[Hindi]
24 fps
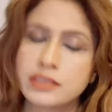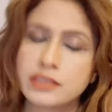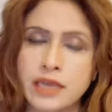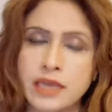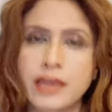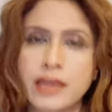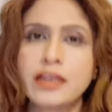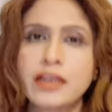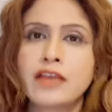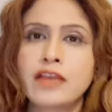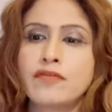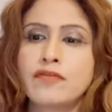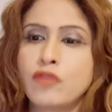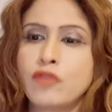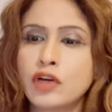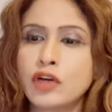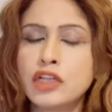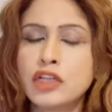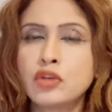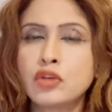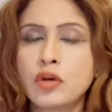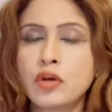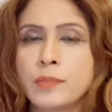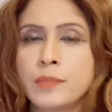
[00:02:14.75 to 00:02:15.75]
ज़ाहिर है कि
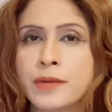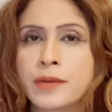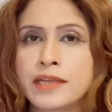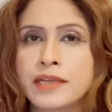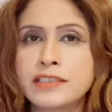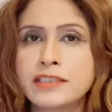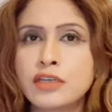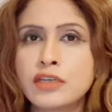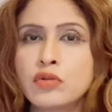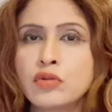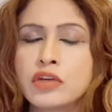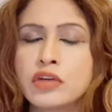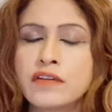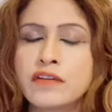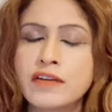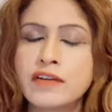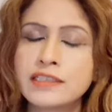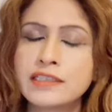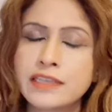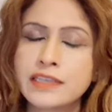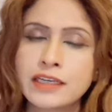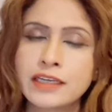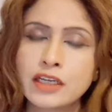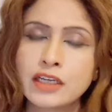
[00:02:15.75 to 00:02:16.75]
फौरी तौर पर ऐसी कोई
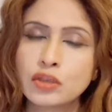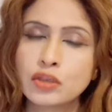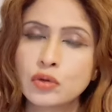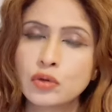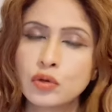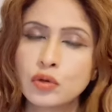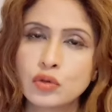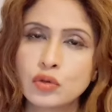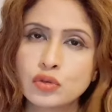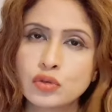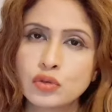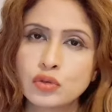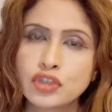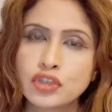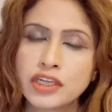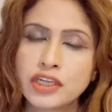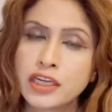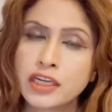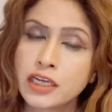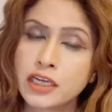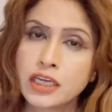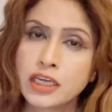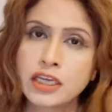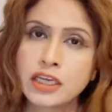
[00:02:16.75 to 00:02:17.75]
आवाज़ आएगी तो लोग
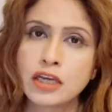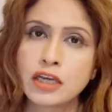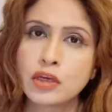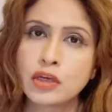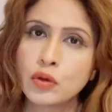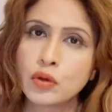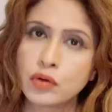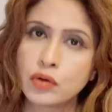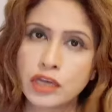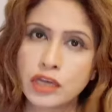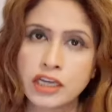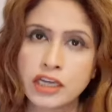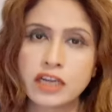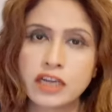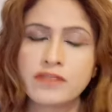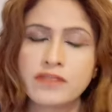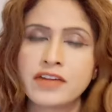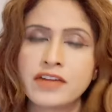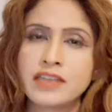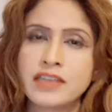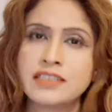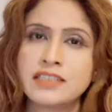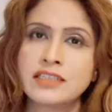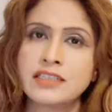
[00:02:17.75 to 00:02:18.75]
सोचेंगे कि ये क्या हो गया कि
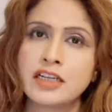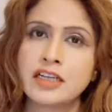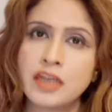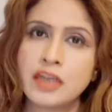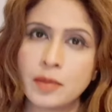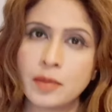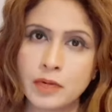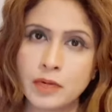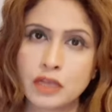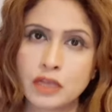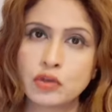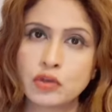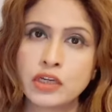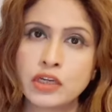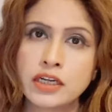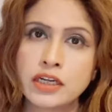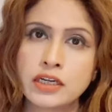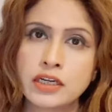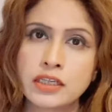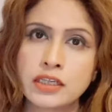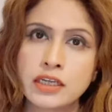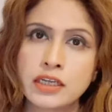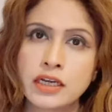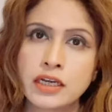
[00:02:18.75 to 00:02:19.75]
अफ़गानिस्तान ने हमला तो नहीं
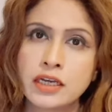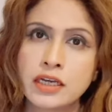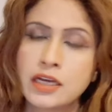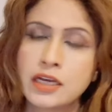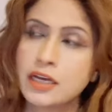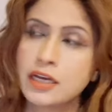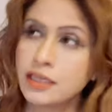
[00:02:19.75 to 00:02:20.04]
कर दिया